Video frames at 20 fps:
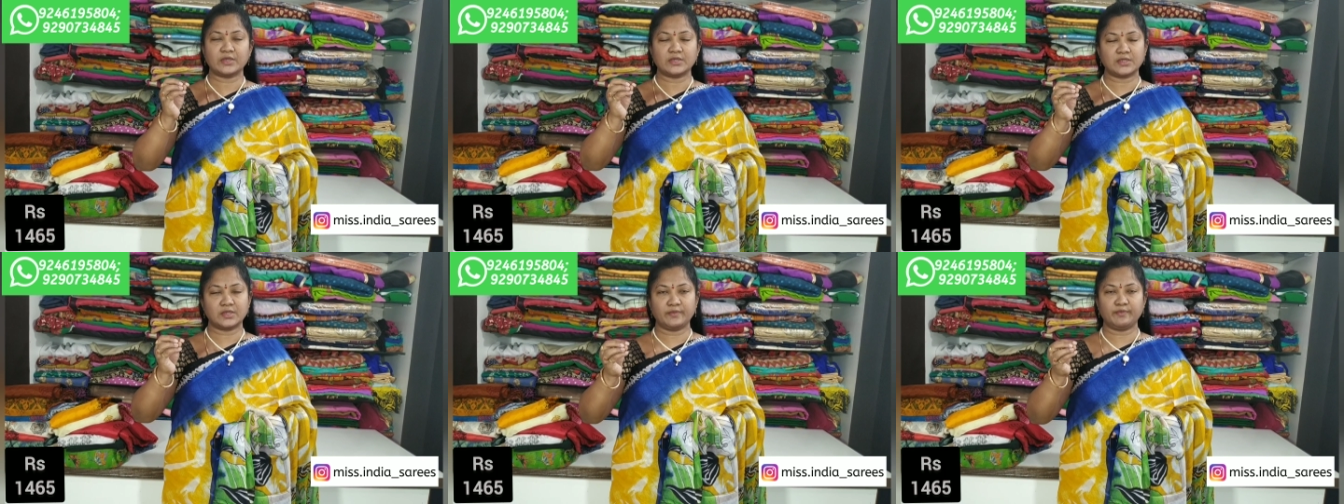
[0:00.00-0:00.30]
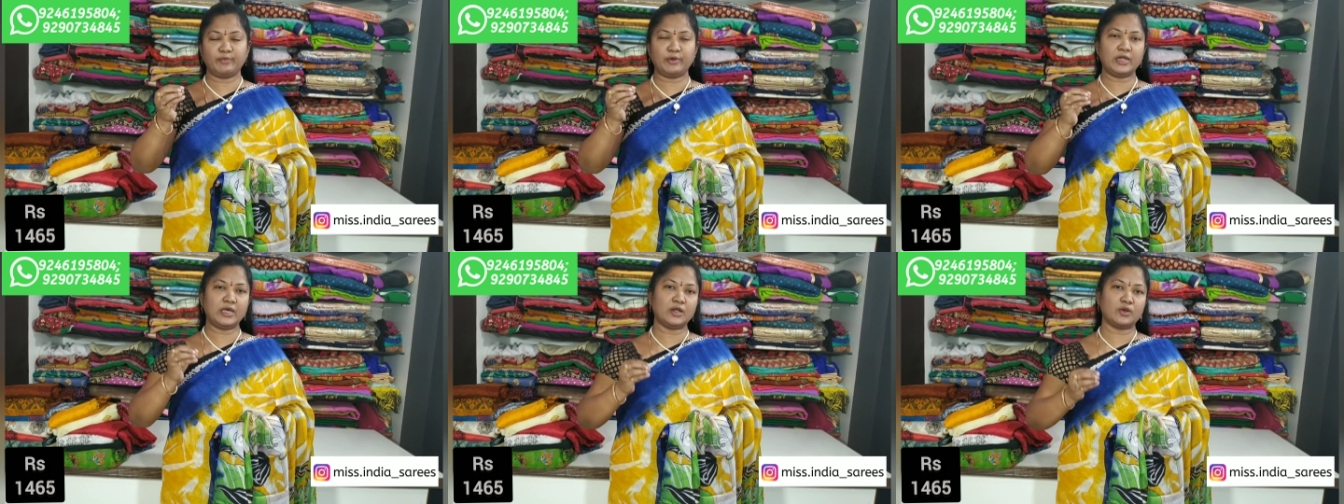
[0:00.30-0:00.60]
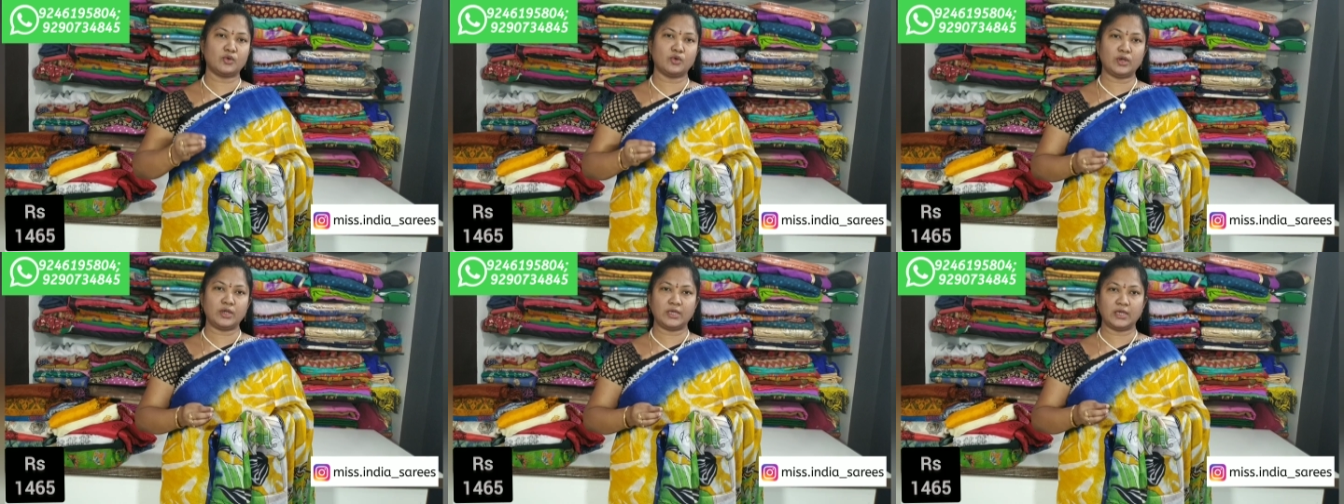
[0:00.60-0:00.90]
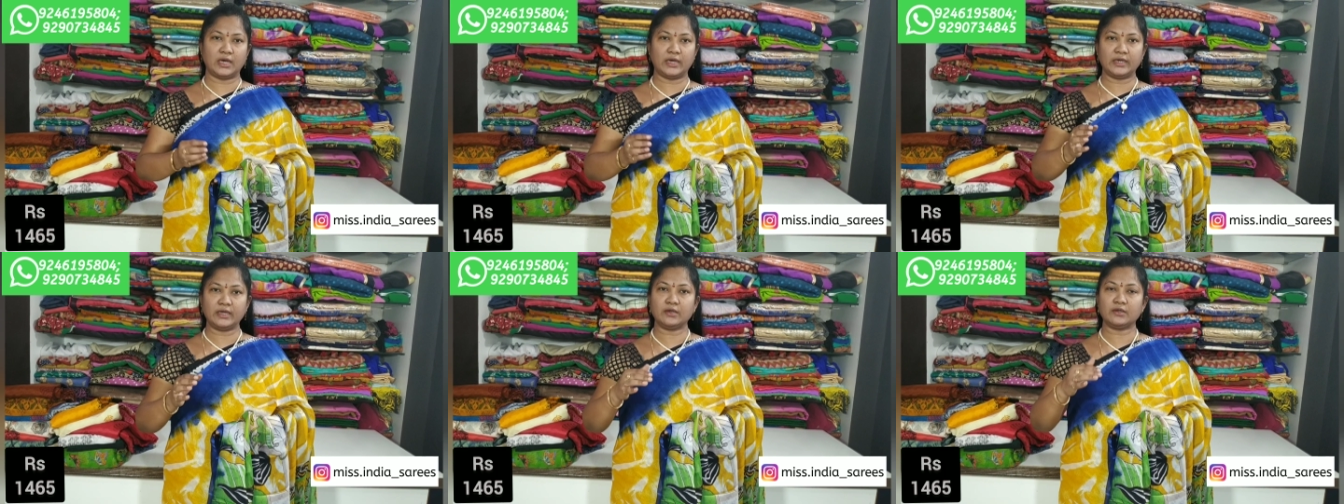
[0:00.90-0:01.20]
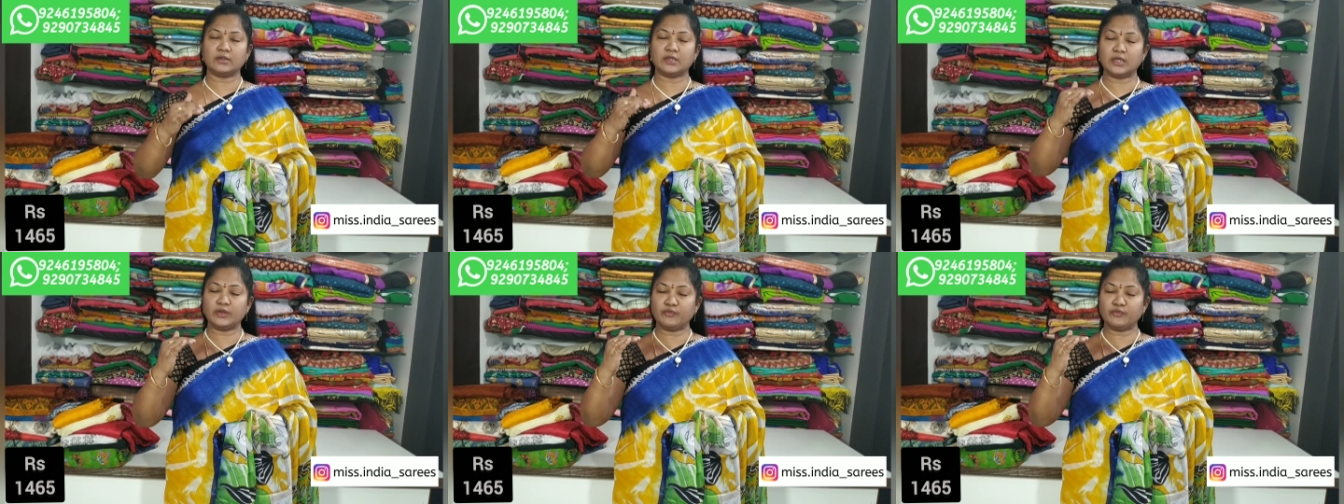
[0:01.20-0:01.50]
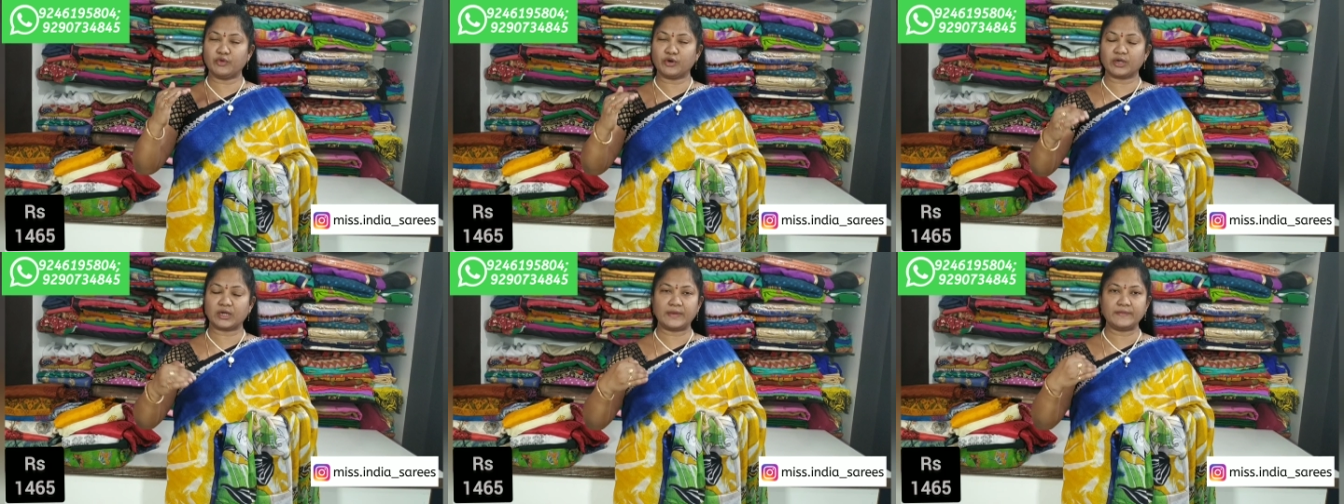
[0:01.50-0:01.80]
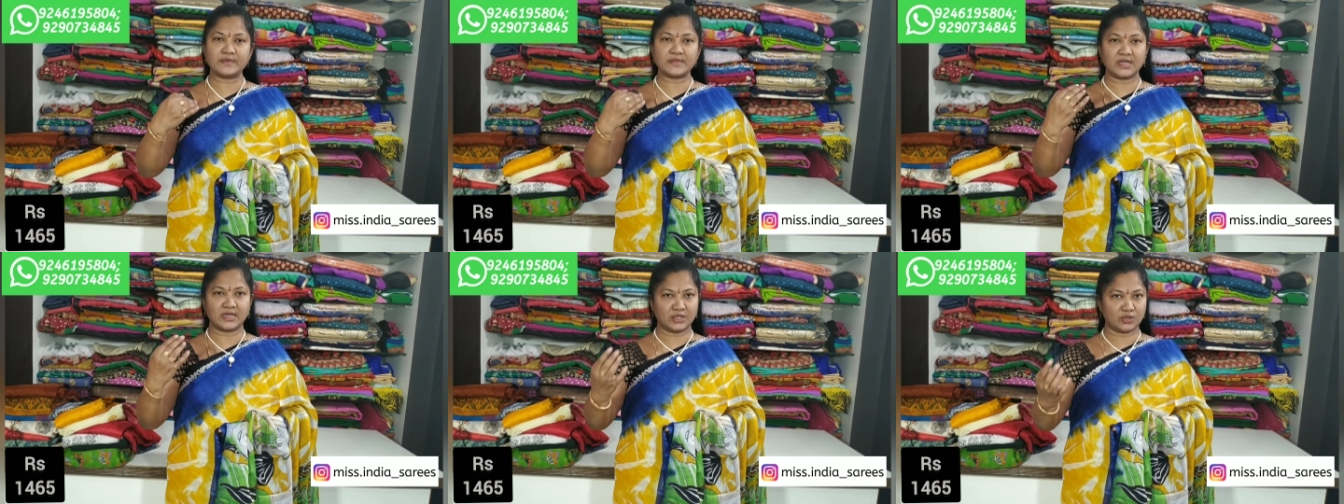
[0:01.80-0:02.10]
సింపుల్గా రోలింగ్ అంటే త్రీ ఫోర్
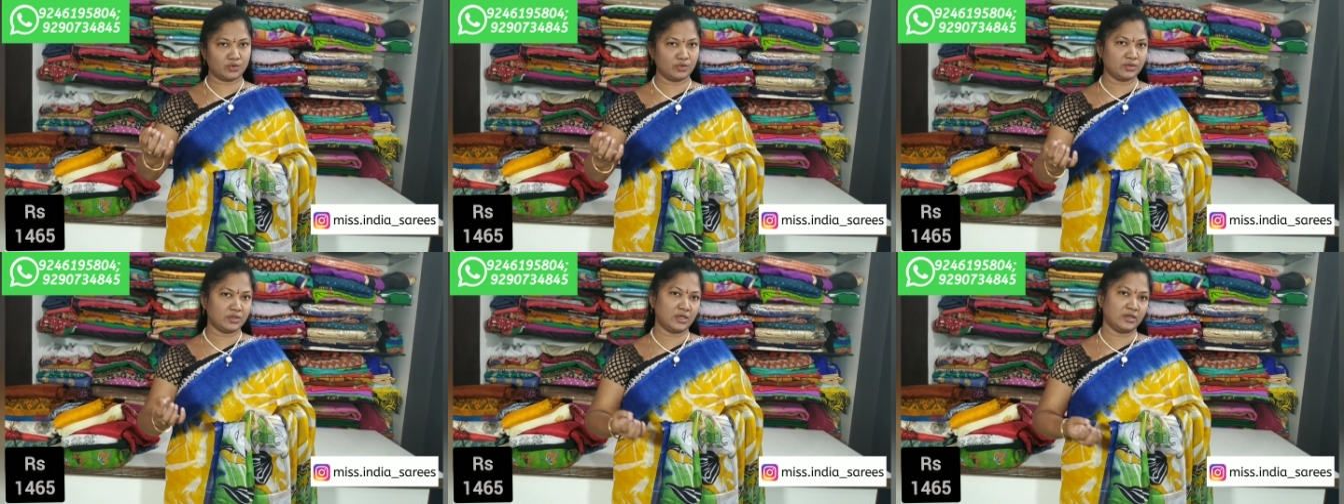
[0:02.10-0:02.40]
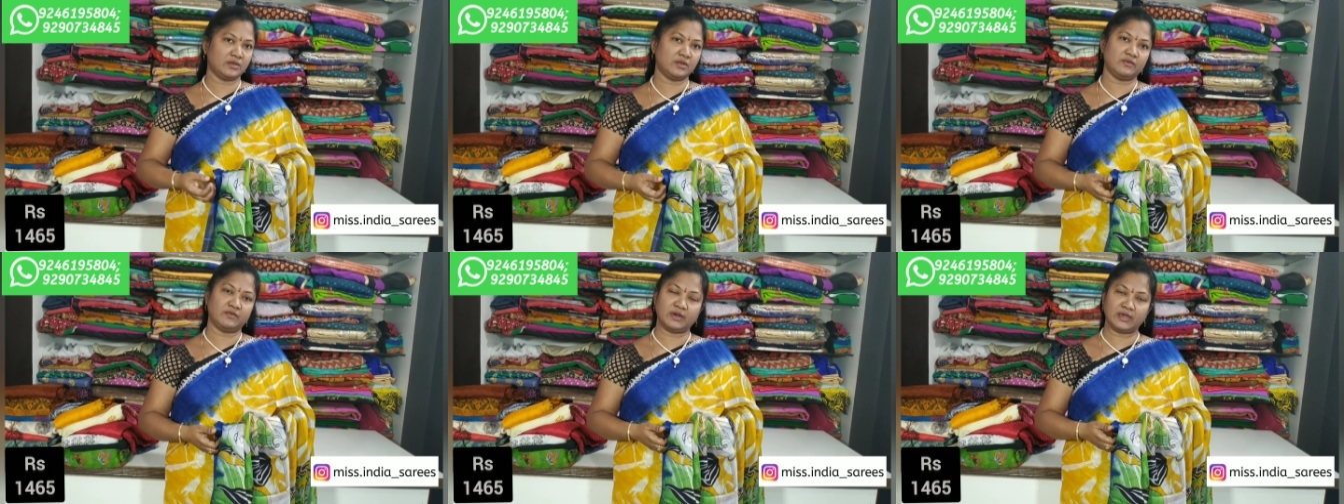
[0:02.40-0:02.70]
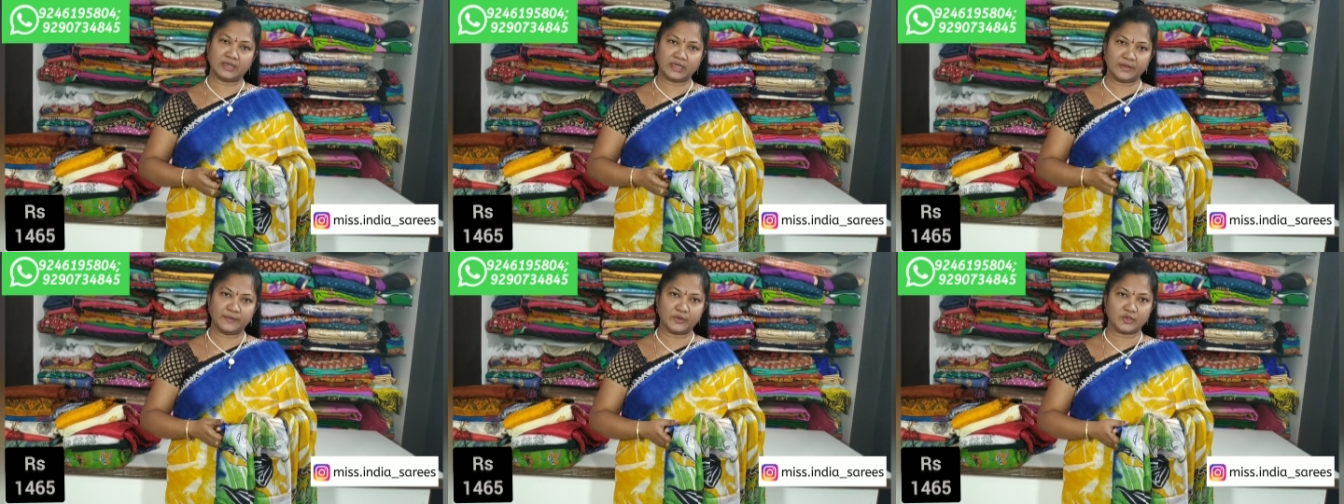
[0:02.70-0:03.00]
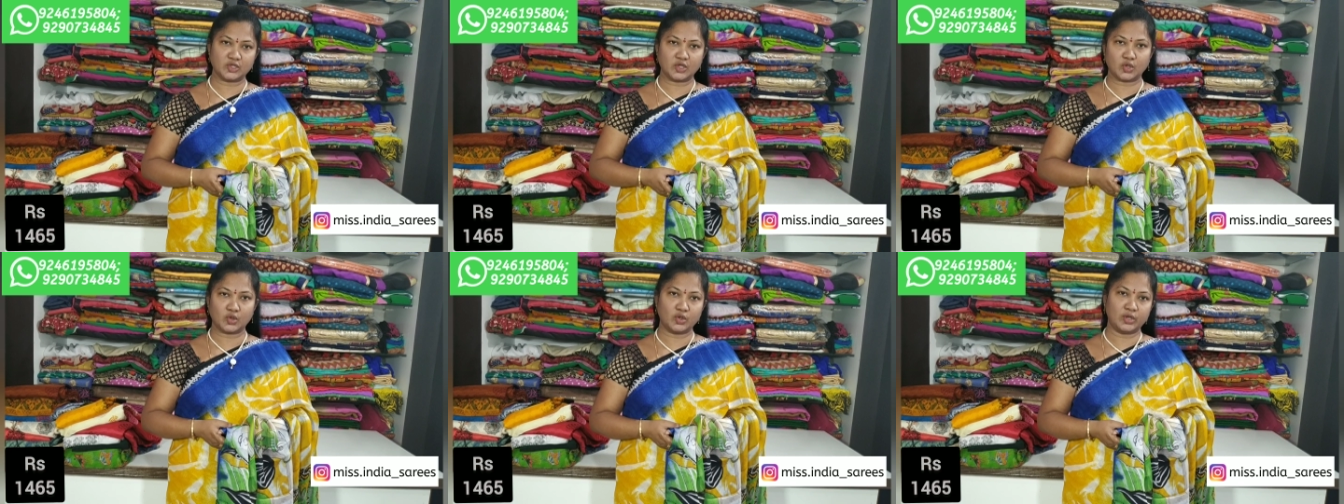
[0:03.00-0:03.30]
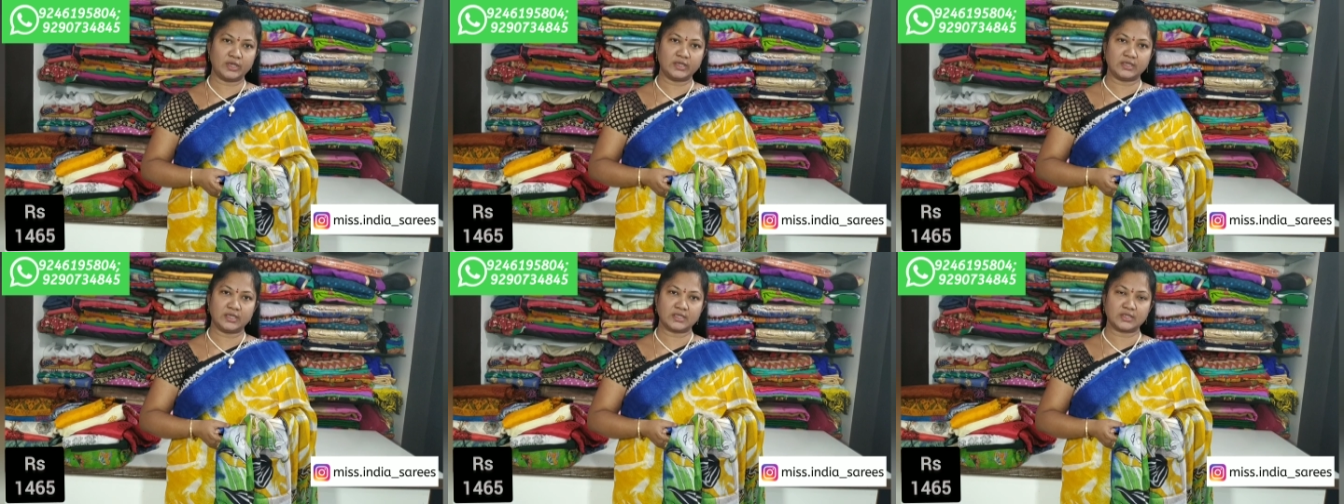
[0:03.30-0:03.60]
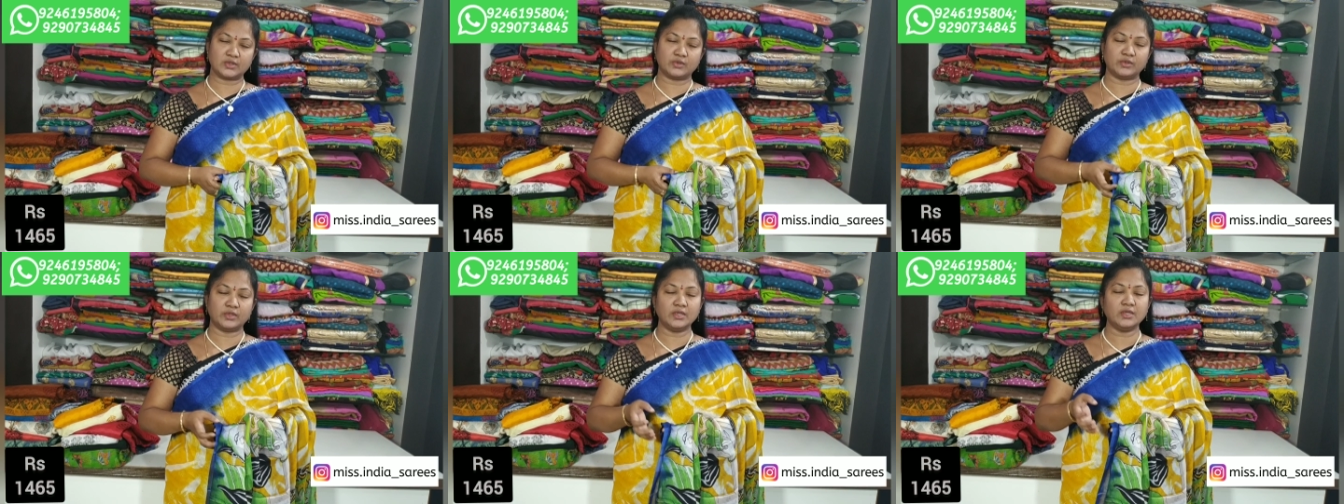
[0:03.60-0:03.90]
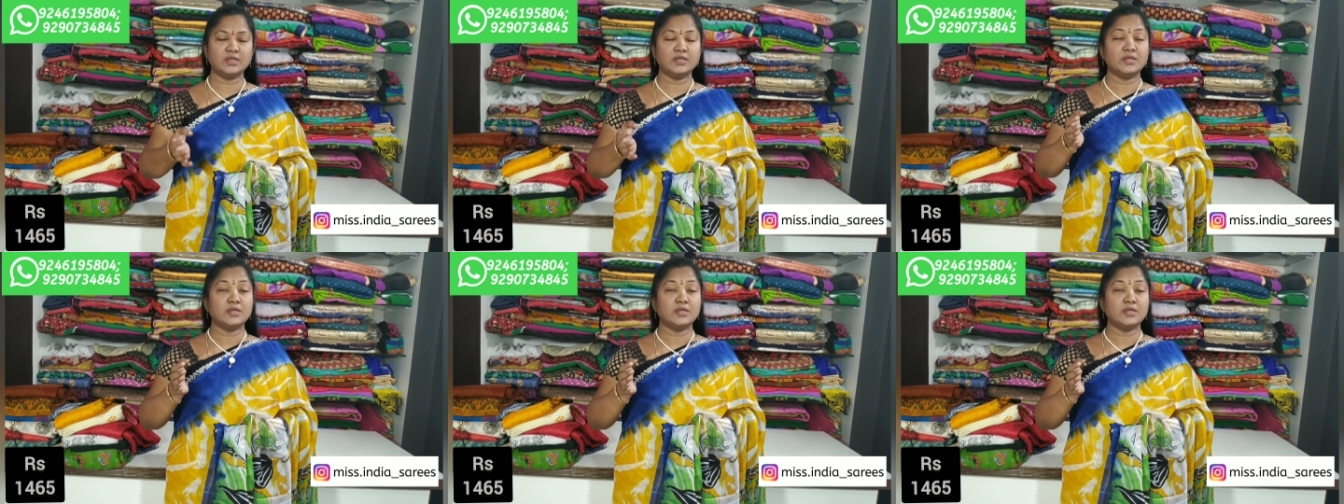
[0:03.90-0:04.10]
టైమ్స్ కట్టుకున్న తర్వాత వన్ టైం ఒకసారి రోలింగ్ చేసుకుంటే